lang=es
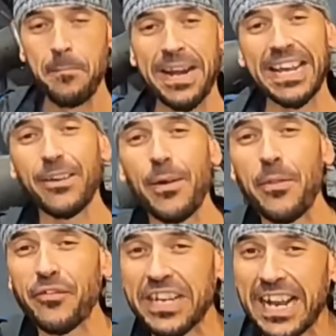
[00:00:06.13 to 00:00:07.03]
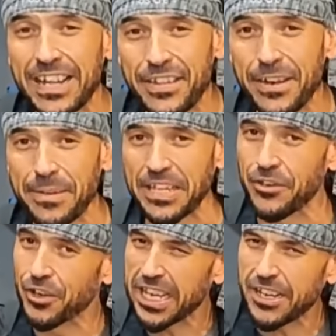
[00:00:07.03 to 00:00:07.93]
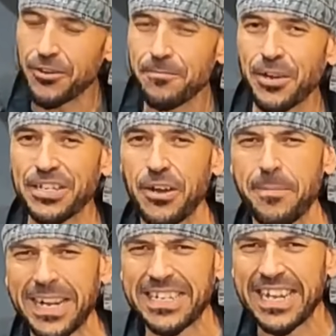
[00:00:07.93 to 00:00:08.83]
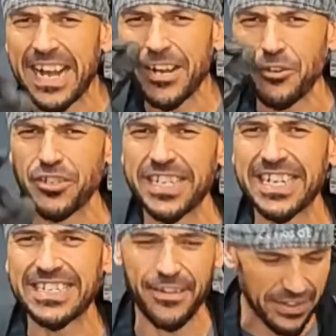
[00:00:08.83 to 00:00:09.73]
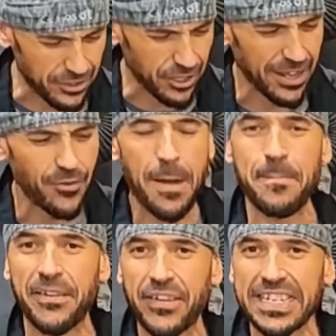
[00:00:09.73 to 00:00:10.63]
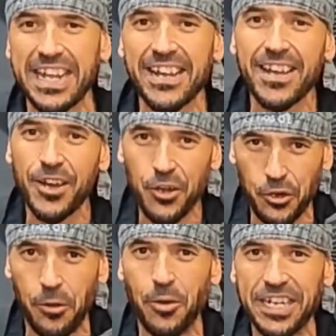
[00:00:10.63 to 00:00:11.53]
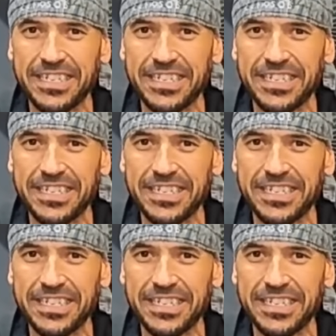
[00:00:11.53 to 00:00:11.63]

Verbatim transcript: para que cuando finalice el vídeo y con un poquito de práctica consigas hacer soldaduras perfectas como